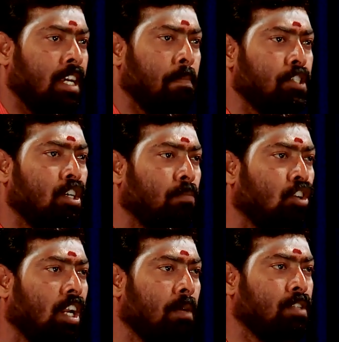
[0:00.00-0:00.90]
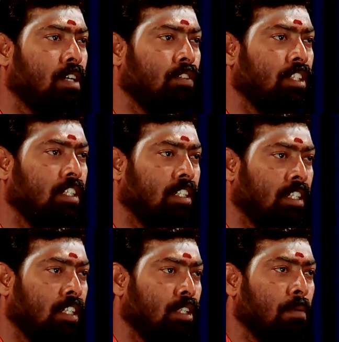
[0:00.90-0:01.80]
ஏபிஜே அப்துல் கலாம் சார் வந்து
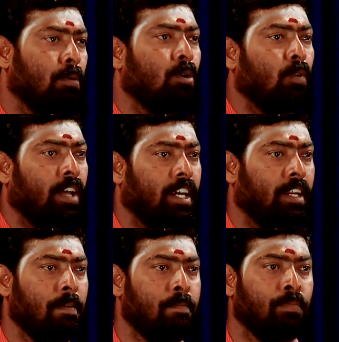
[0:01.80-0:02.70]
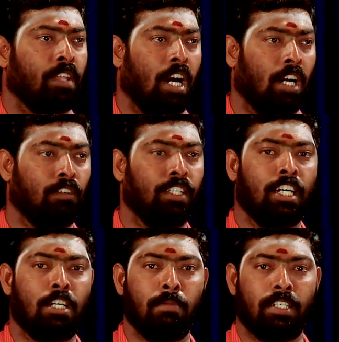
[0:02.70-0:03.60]
திருப்பூருக்கு வராரு அங்கே வந்து
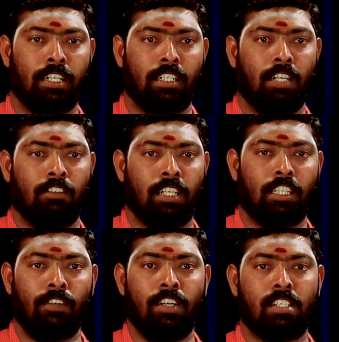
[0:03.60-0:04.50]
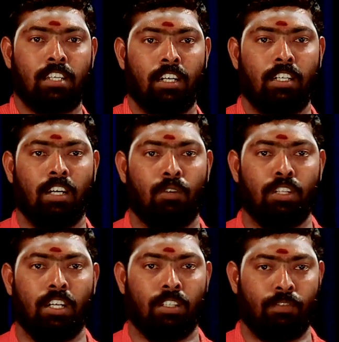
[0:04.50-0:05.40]
ஏற்றுமை சங்க தலைவர் சத்திவேல் சார்னு அவர்
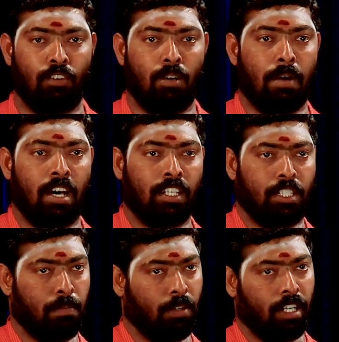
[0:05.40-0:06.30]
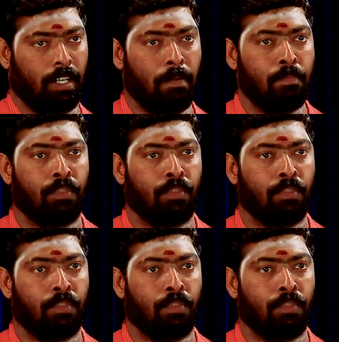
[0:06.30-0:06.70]
தான் அந்த ப்ரோக்ராம் ஆர்கனைஸ் பண்ணுறாங்க